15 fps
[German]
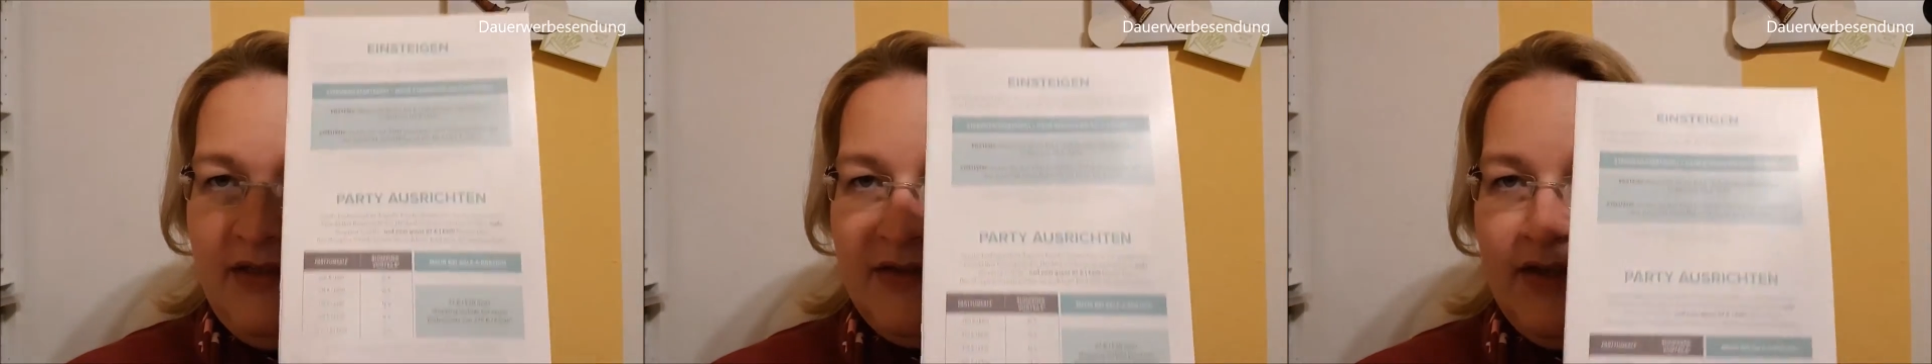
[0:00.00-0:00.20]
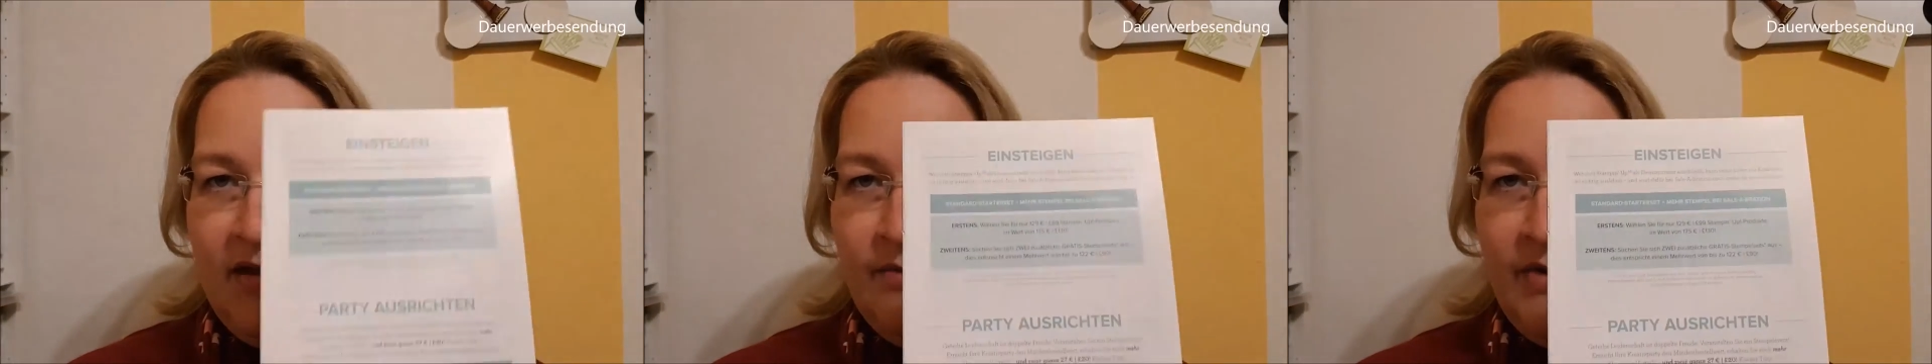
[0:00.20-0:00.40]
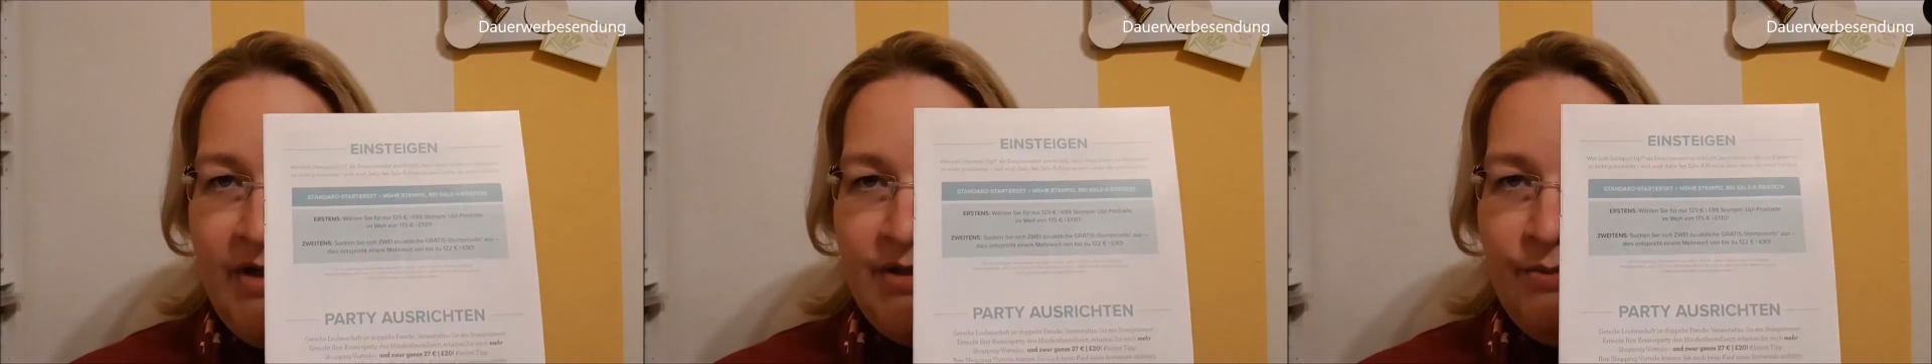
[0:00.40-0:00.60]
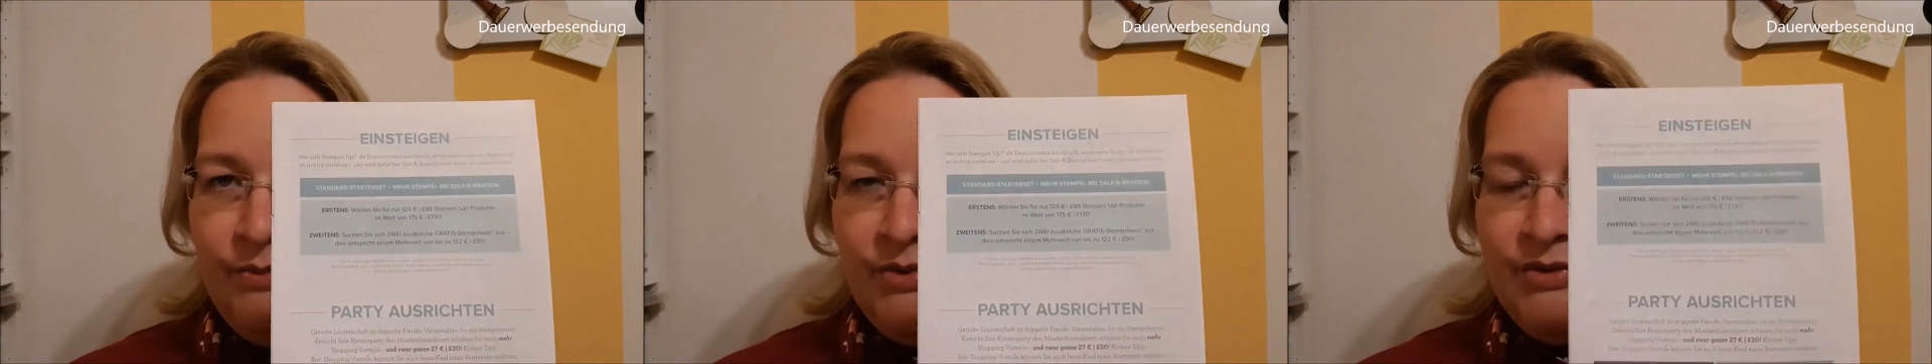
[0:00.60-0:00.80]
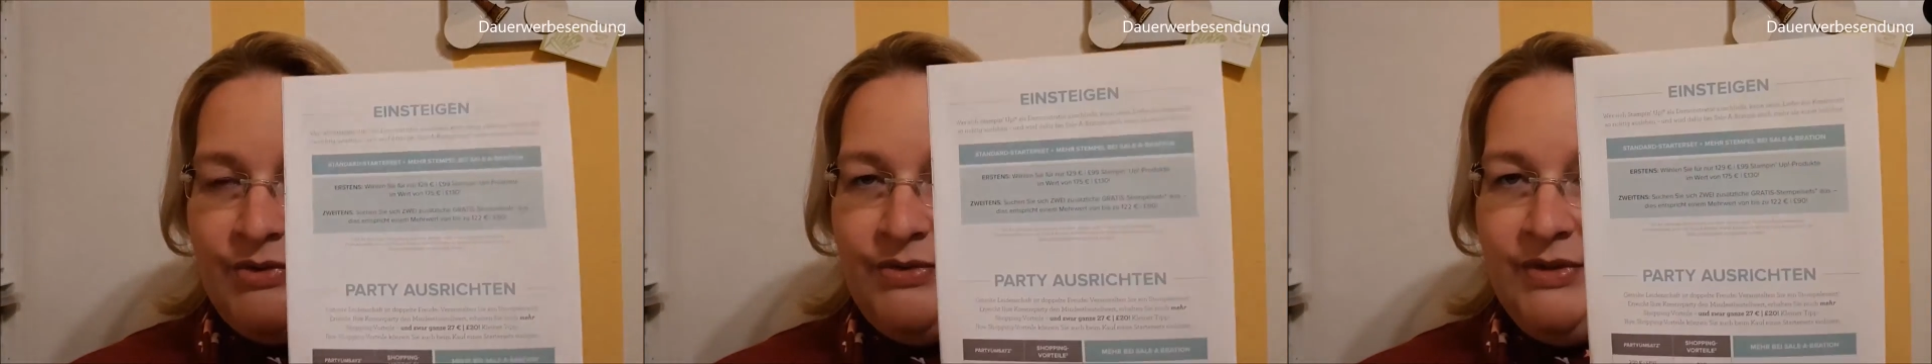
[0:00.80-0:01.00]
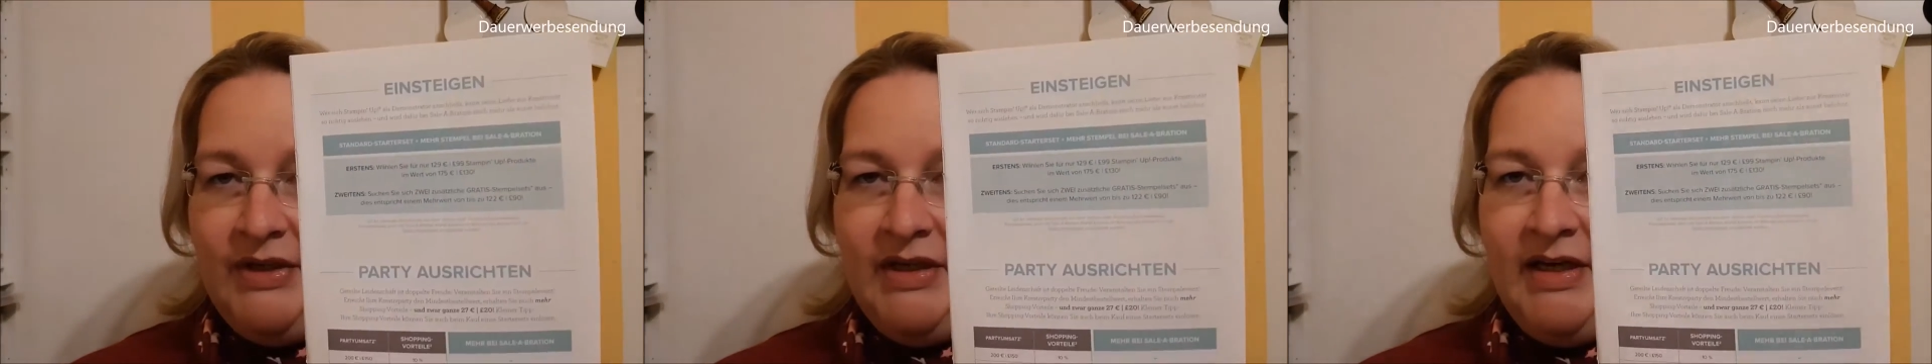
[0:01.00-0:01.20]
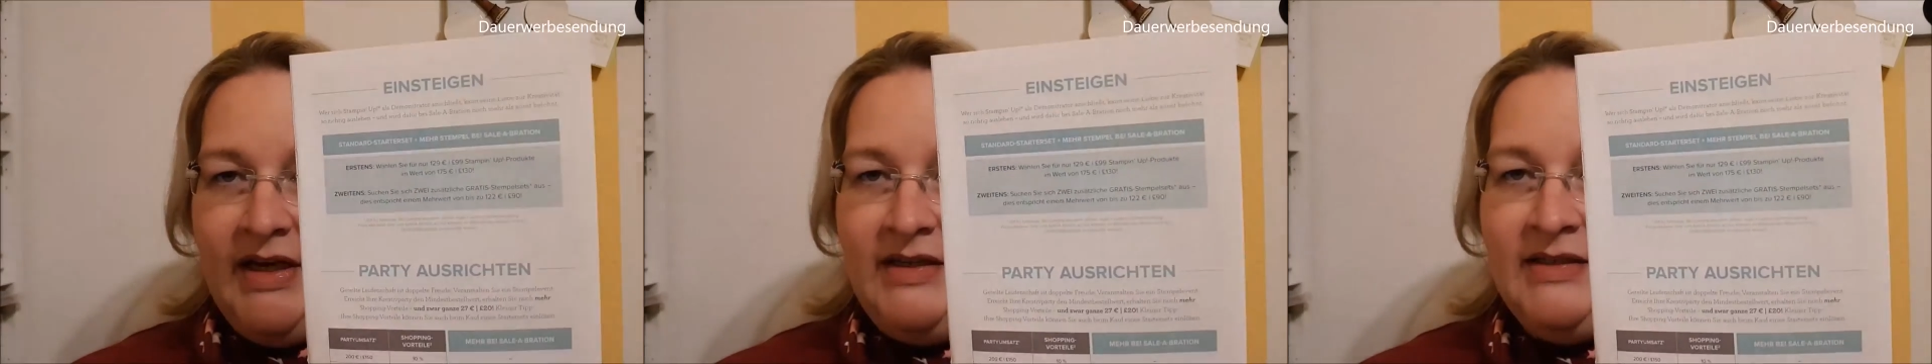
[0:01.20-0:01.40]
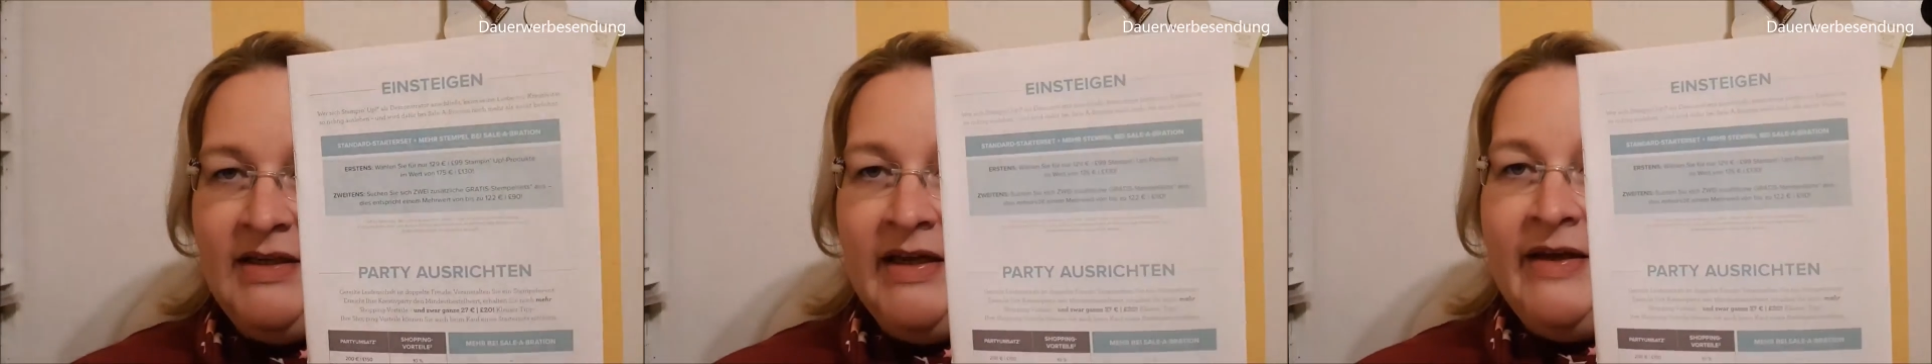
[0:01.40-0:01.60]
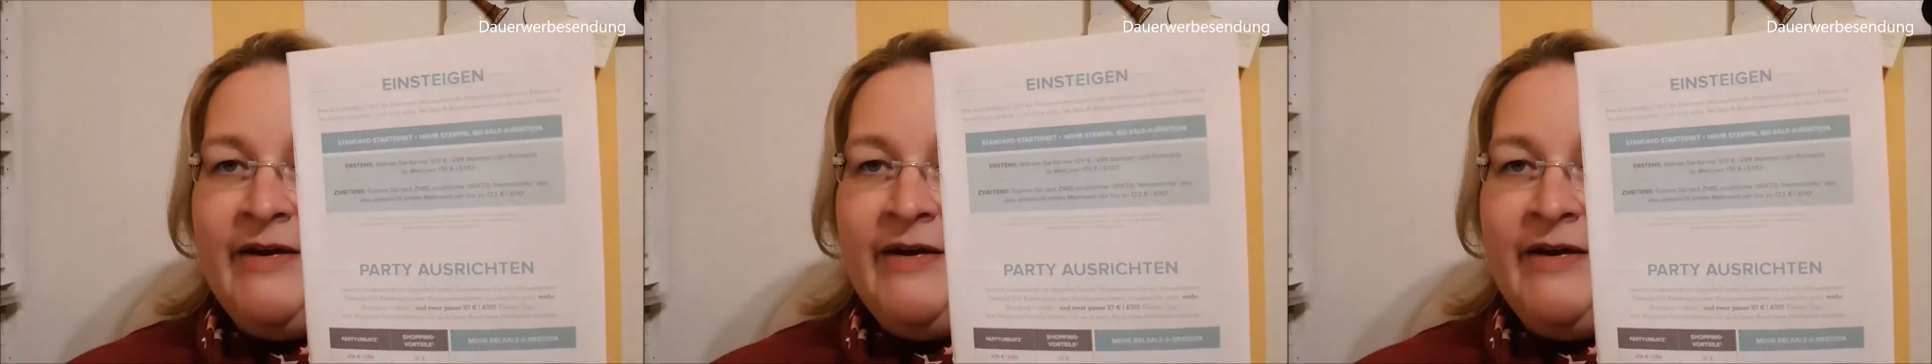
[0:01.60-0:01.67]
Celebration-Broschüre in der Hand,